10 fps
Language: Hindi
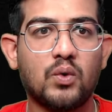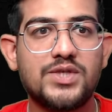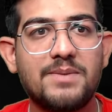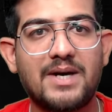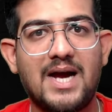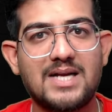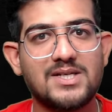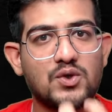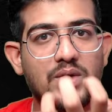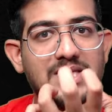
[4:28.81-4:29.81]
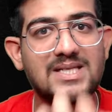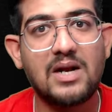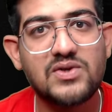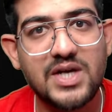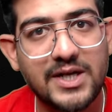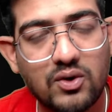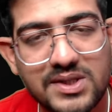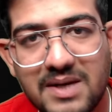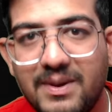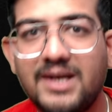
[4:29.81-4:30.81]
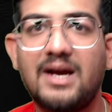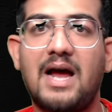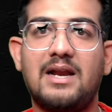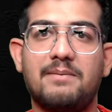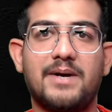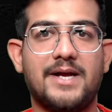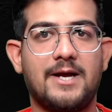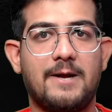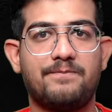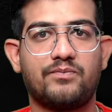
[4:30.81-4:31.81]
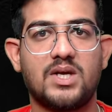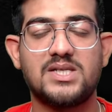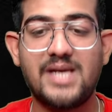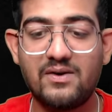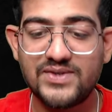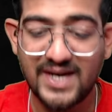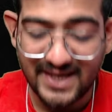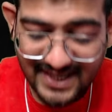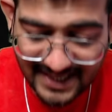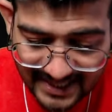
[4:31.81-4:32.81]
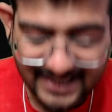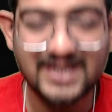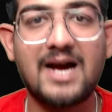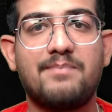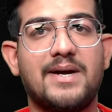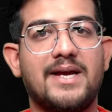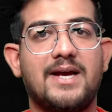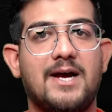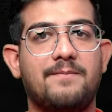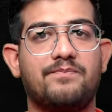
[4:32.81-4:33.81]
उसी प्रकार से स्टूडेंट सेल्फ स्टडी को समय निकालना पड़ेगा सेल्फ स्टडी करना पड़ेगा